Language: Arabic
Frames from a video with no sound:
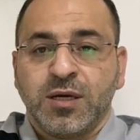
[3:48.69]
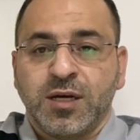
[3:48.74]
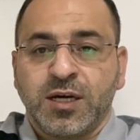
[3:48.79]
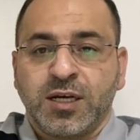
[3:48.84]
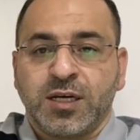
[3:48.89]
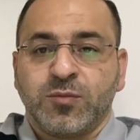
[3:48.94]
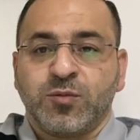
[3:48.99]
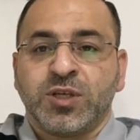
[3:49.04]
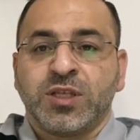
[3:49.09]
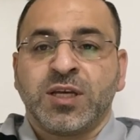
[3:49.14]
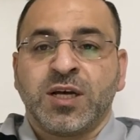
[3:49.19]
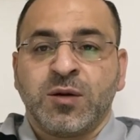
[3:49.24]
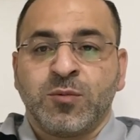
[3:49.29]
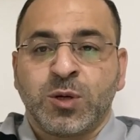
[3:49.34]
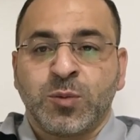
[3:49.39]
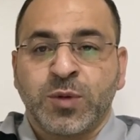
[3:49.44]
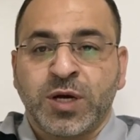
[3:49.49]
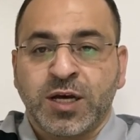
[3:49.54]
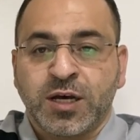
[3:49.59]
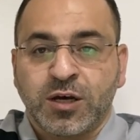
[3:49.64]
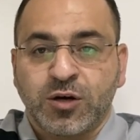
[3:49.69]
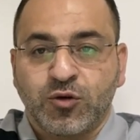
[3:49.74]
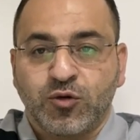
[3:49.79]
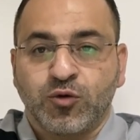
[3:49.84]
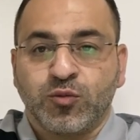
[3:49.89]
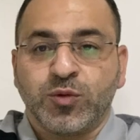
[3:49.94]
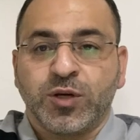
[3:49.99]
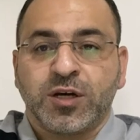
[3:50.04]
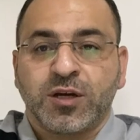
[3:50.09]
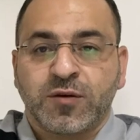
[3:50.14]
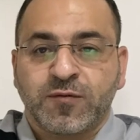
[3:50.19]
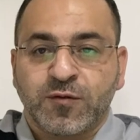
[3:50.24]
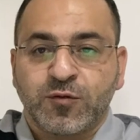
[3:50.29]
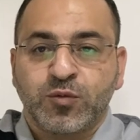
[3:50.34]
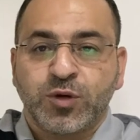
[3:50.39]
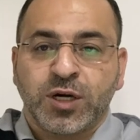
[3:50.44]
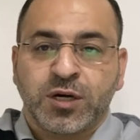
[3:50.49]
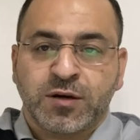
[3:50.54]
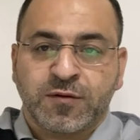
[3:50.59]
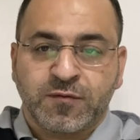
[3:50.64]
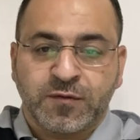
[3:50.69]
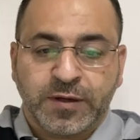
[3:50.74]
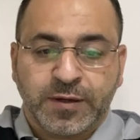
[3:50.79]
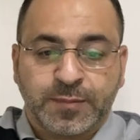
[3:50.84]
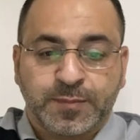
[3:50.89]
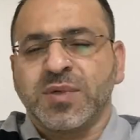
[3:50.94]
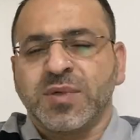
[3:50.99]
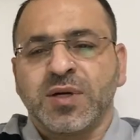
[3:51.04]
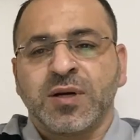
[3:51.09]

احنا بنتعامل معاه وبنعرفه وبيعرفنا